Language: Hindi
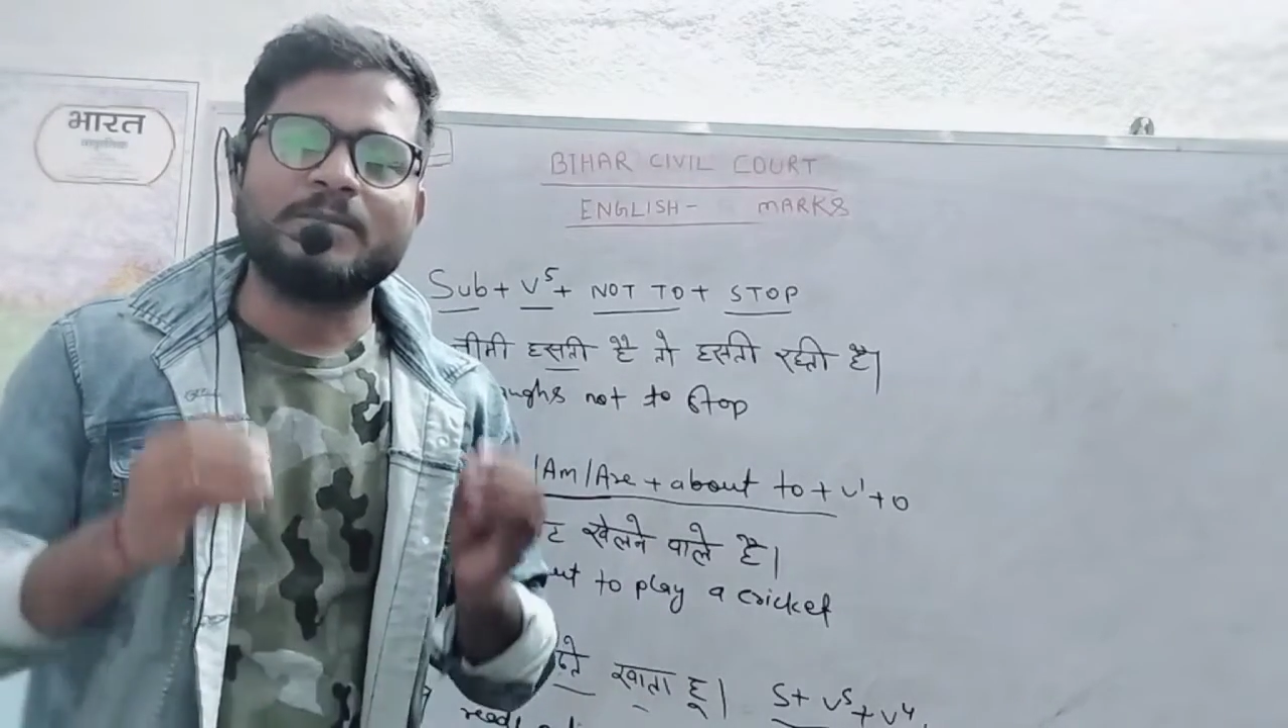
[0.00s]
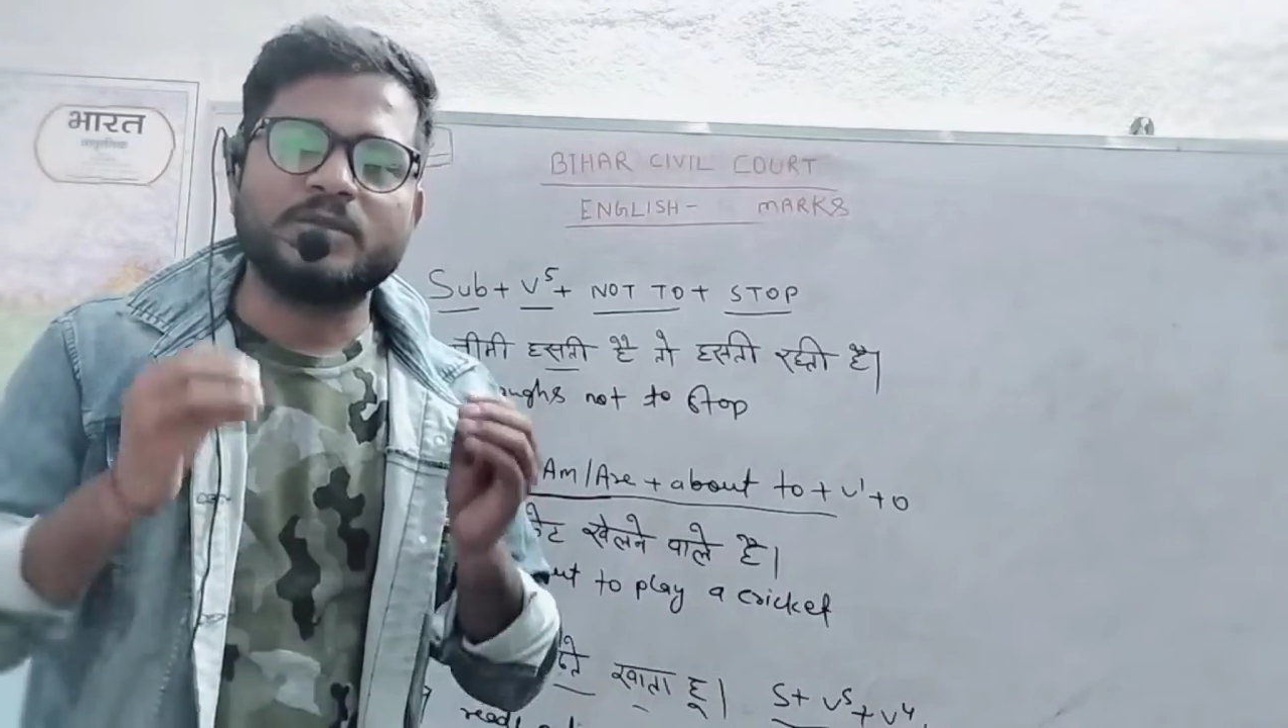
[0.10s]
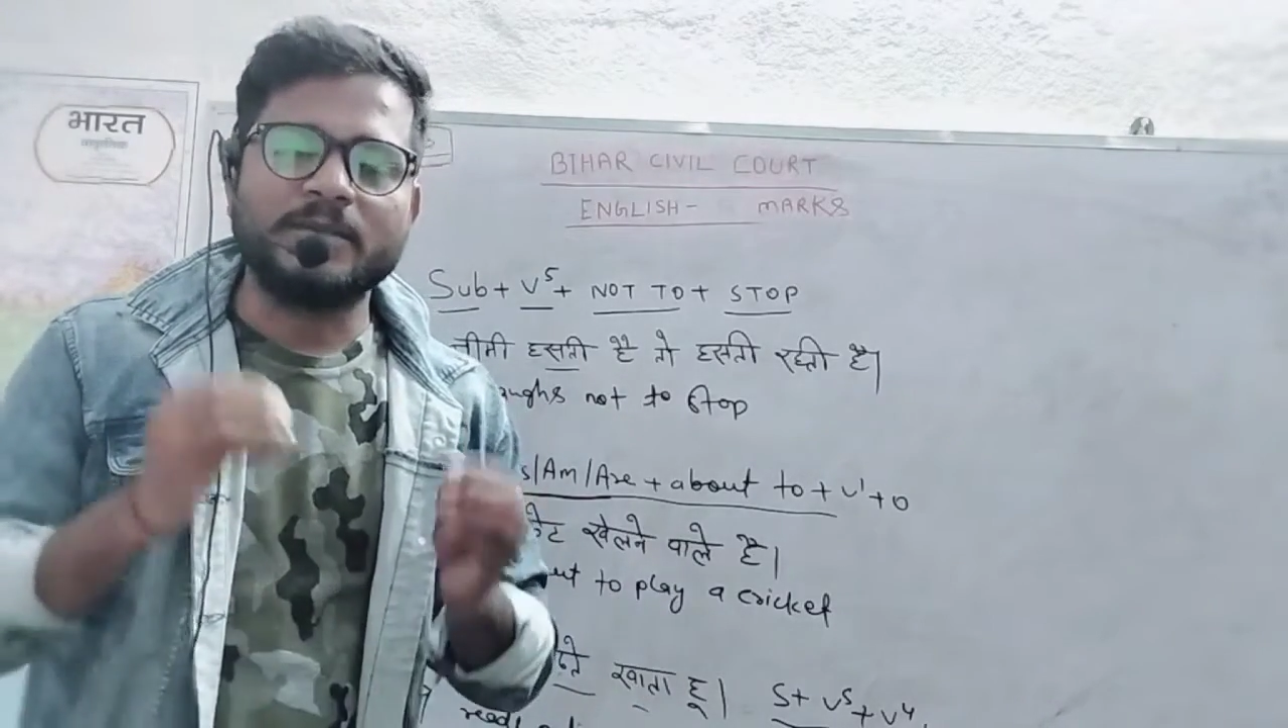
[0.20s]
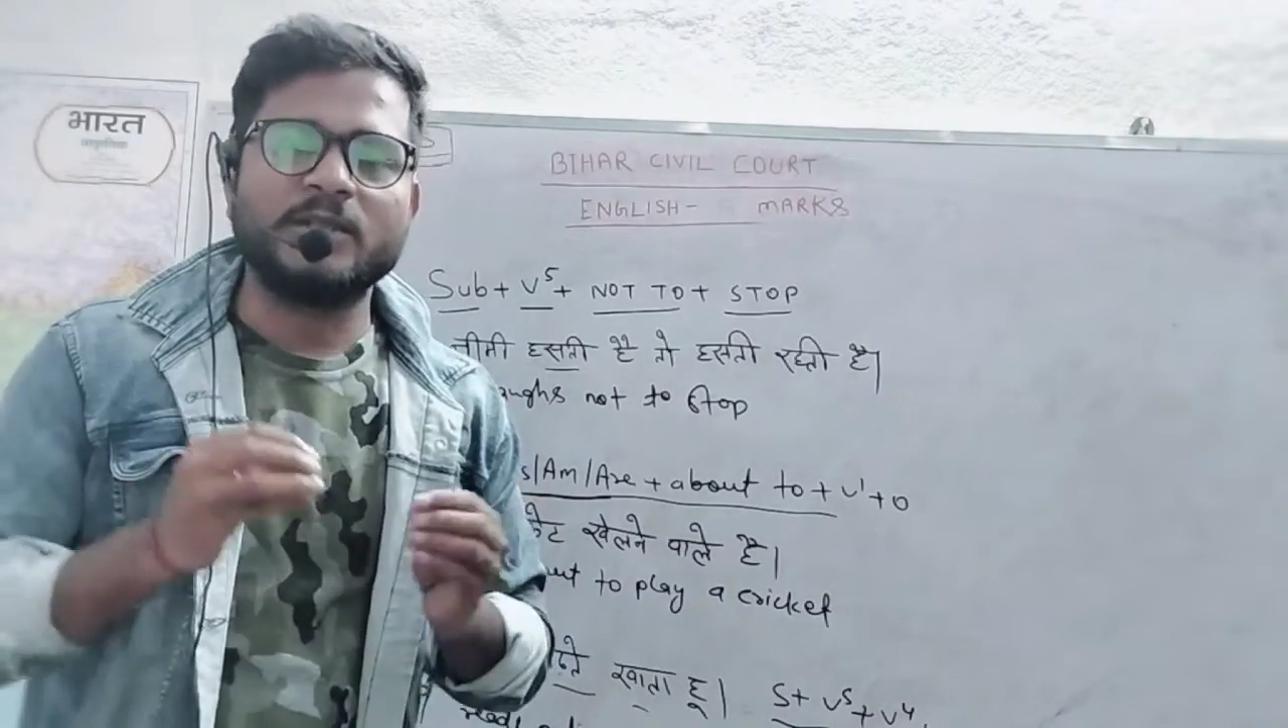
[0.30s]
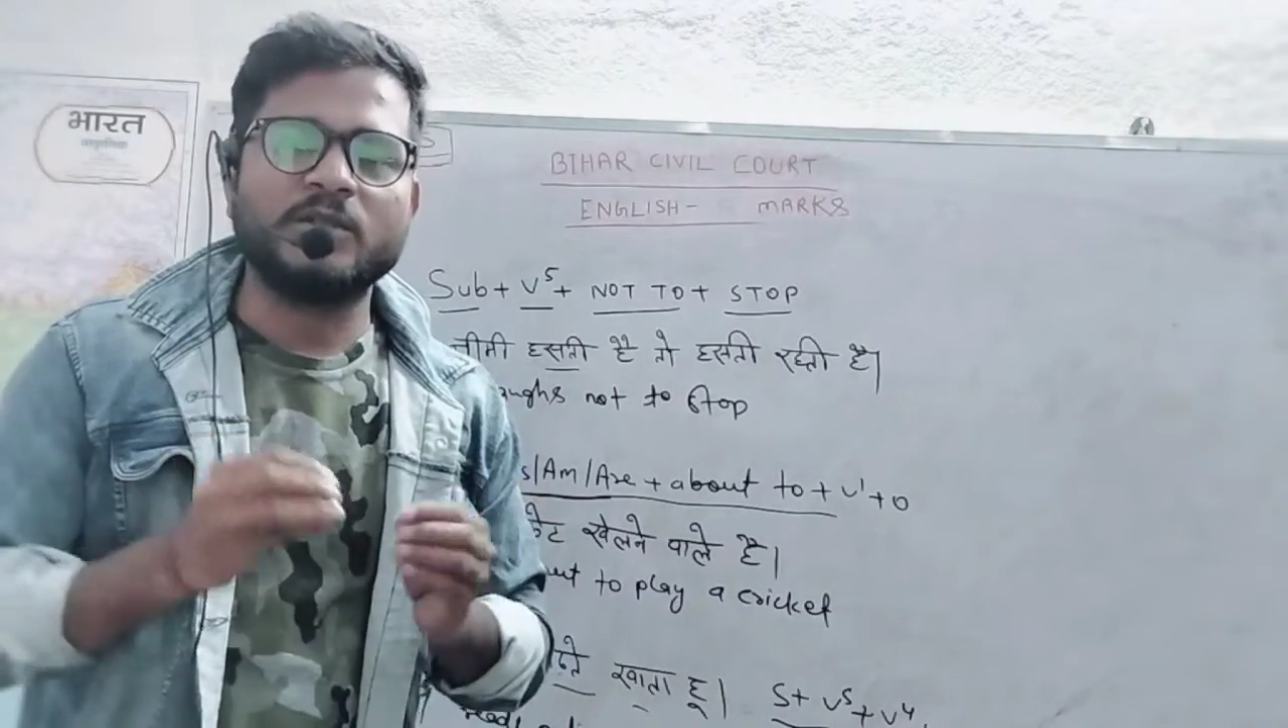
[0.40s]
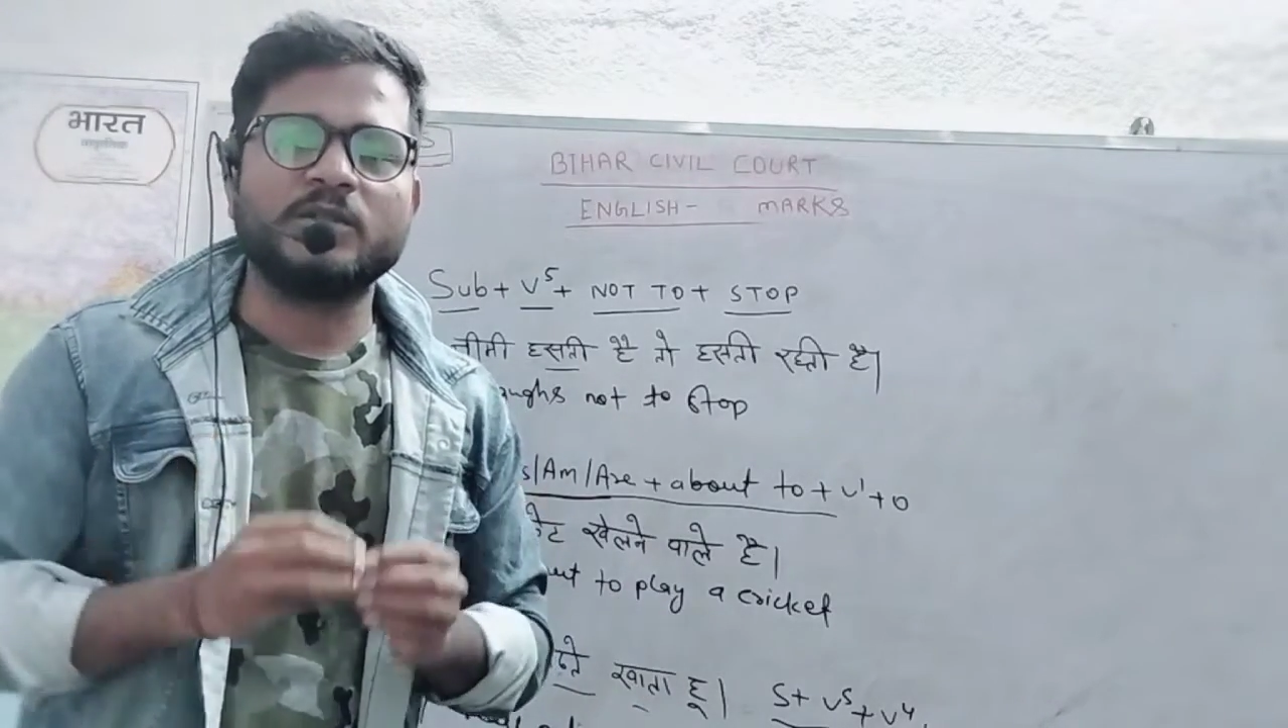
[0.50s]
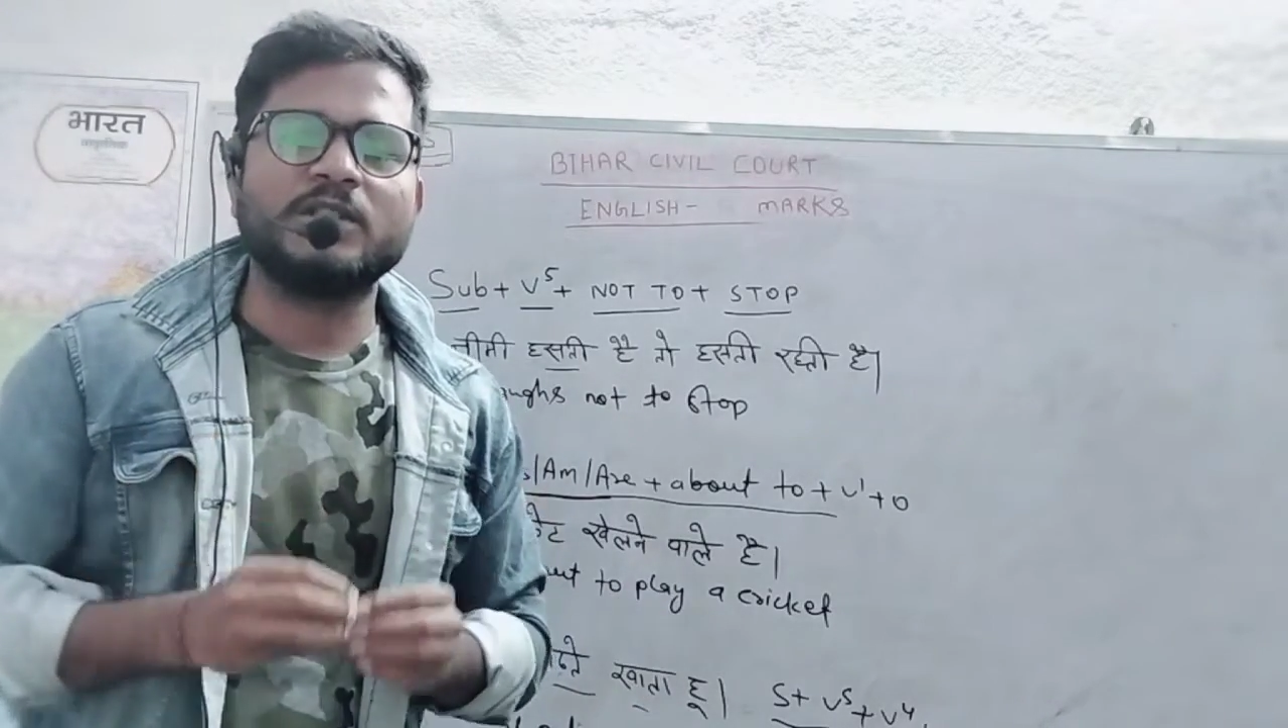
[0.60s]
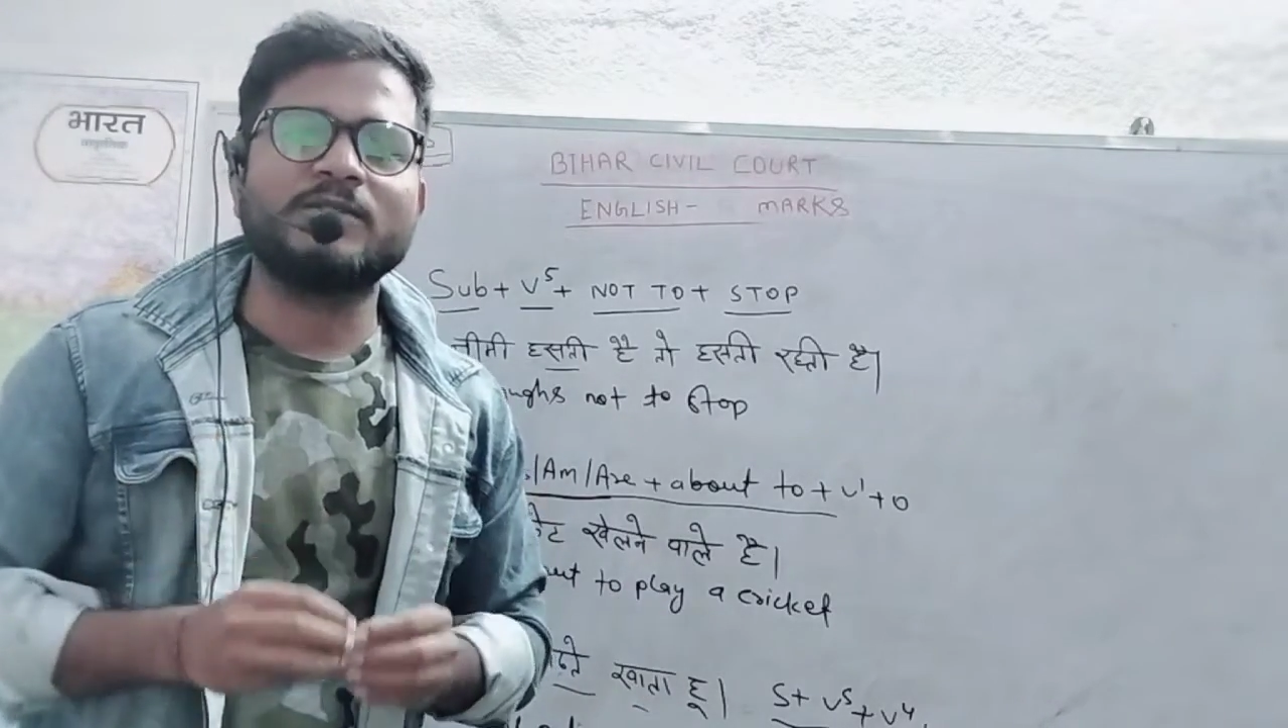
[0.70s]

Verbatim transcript: आप सभी को